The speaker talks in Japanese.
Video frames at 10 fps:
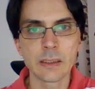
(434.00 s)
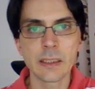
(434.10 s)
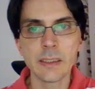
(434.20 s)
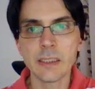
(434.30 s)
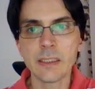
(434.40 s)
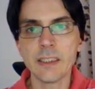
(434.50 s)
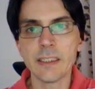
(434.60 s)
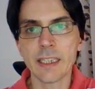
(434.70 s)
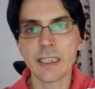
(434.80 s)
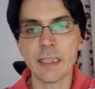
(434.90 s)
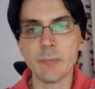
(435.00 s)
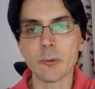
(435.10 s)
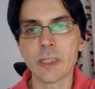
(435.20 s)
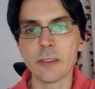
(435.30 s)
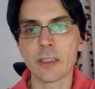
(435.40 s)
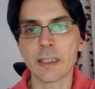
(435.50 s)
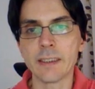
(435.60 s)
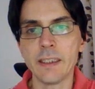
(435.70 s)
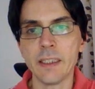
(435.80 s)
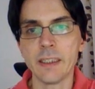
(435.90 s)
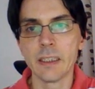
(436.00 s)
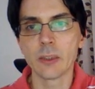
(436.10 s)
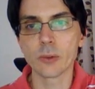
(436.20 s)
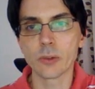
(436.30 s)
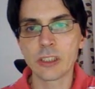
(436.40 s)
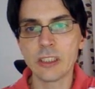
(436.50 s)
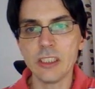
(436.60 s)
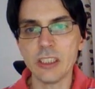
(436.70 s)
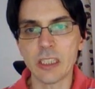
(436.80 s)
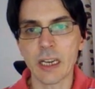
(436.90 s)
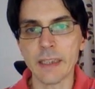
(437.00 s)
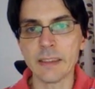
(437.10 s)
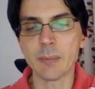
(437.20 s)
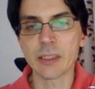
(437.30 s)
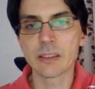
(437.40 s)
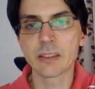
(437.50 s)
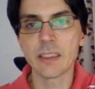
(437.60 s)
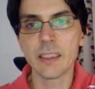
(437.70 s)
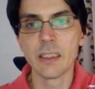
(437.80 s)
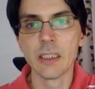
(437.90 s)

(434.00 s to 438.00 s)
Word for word: 成績にならない問題の中で、この CD が入ってますですね。